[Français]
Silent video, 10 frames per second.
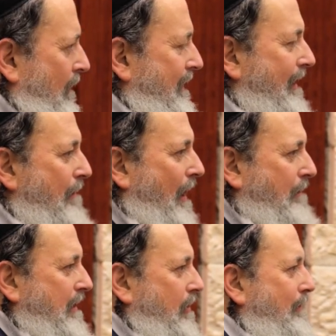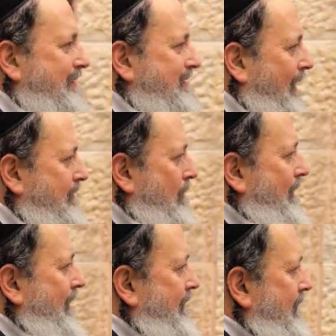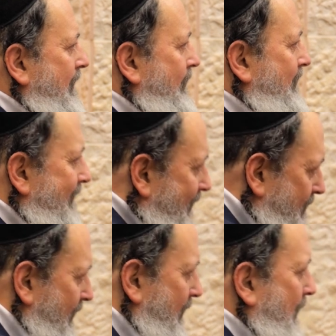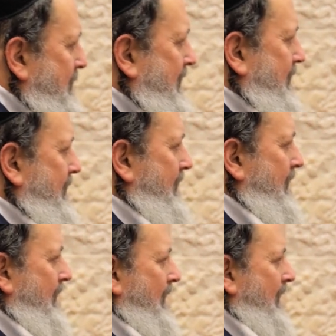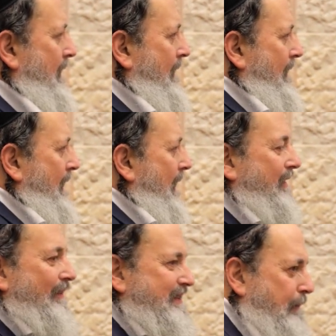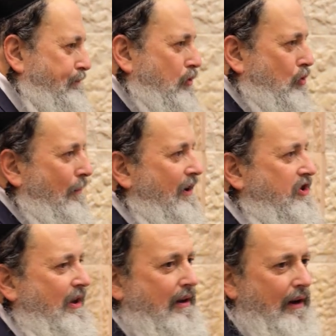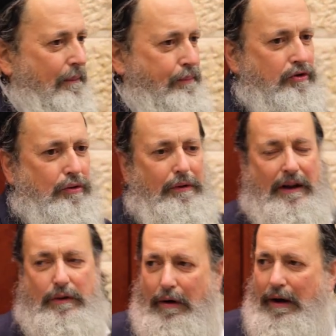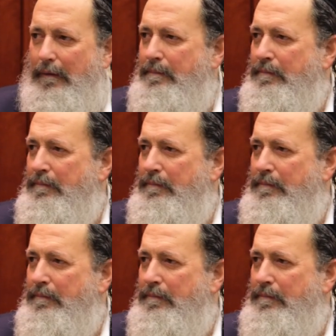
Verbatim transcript: Dans la marmite, comme Astérix et Obélix. Vous êtes né dans la marmite. Et vous avez cette potion magique, la potion de la Torah.